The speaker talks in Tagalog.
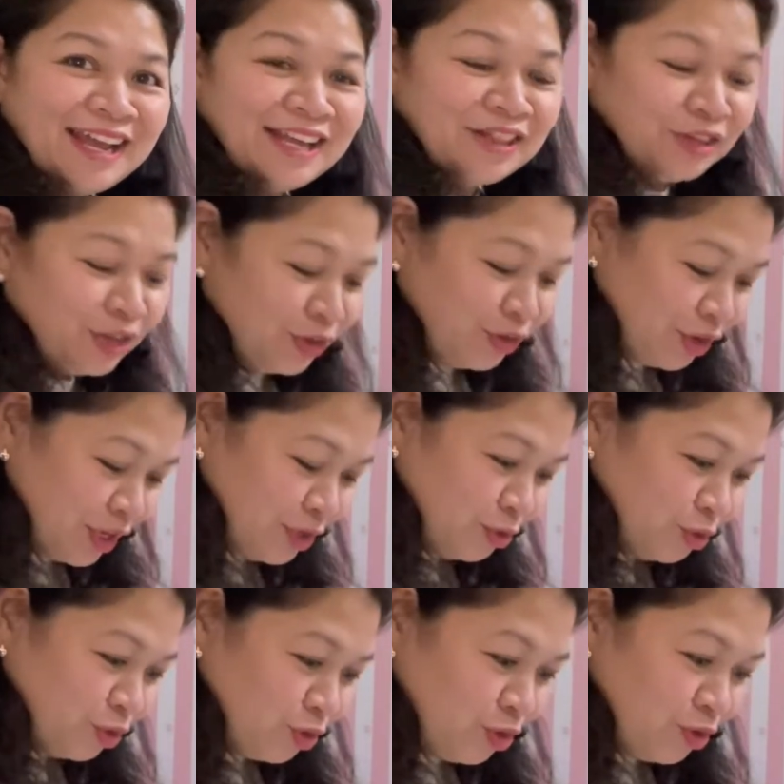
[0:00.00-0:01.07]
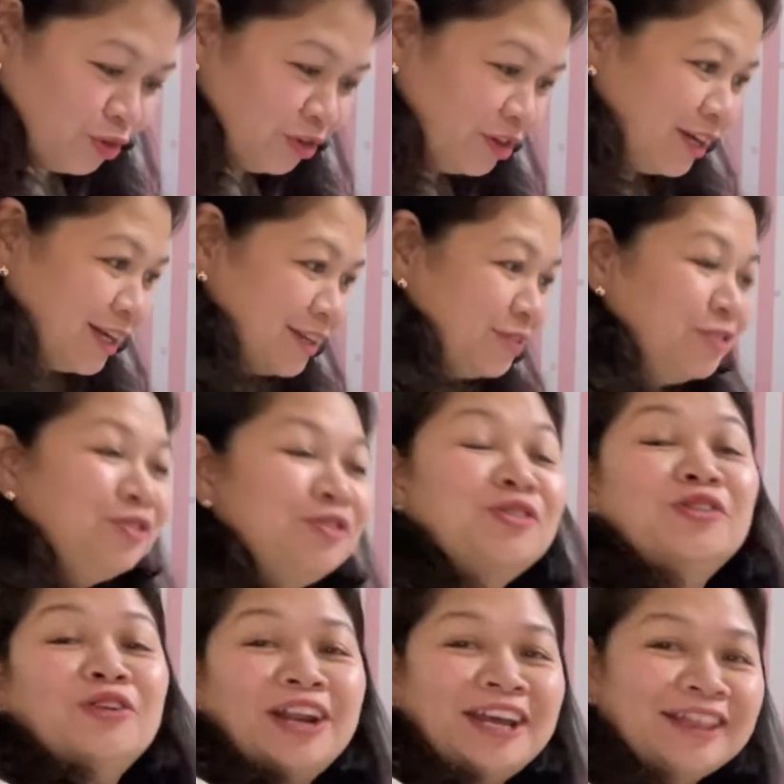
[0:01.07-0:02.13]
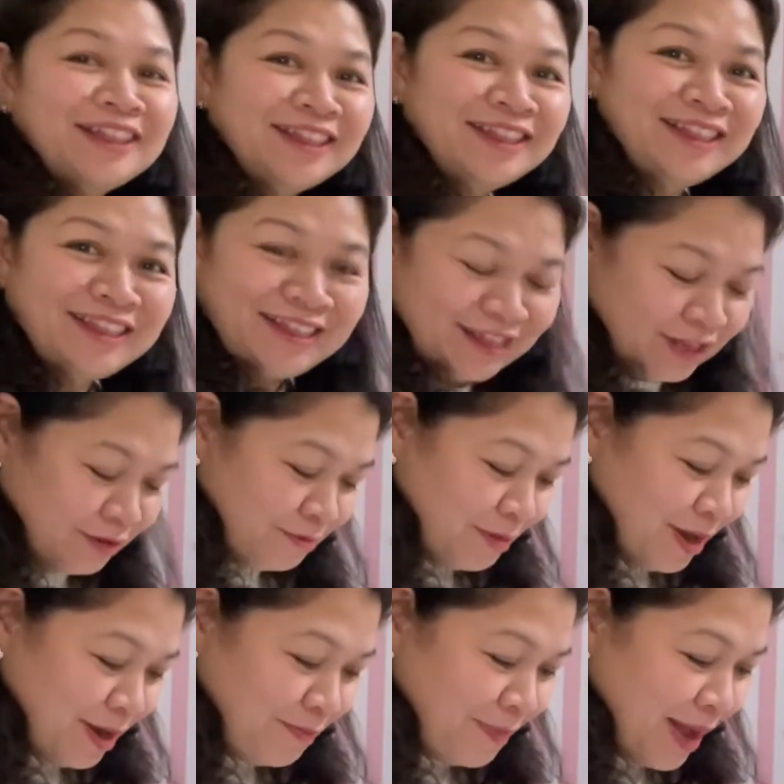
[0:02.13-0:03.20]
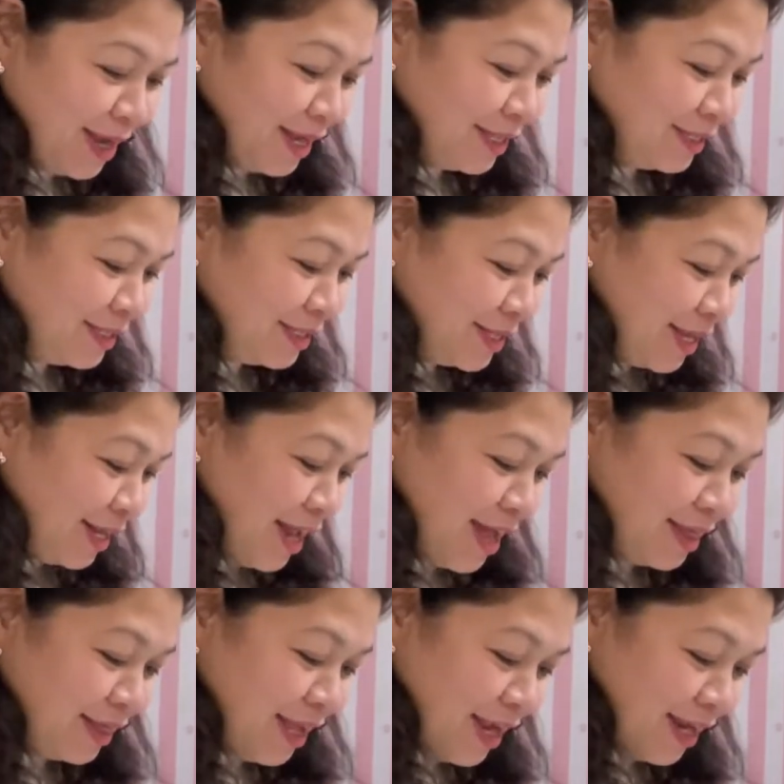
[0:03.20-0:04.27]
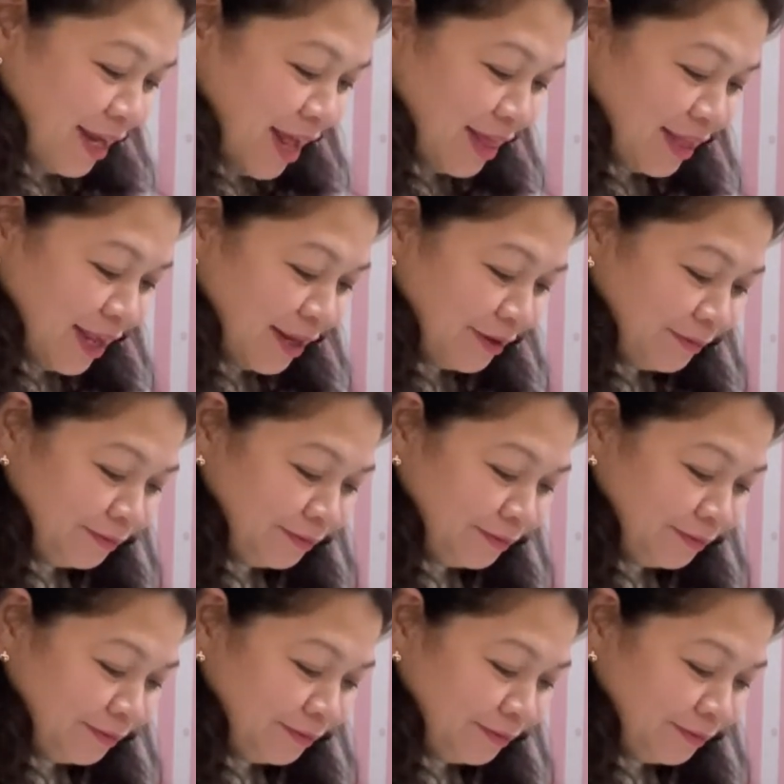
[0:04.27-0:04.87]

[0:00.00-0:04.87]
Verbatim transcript: Ito yung kadugtong. Kadugtong ulit ng mga package na inaantay natin.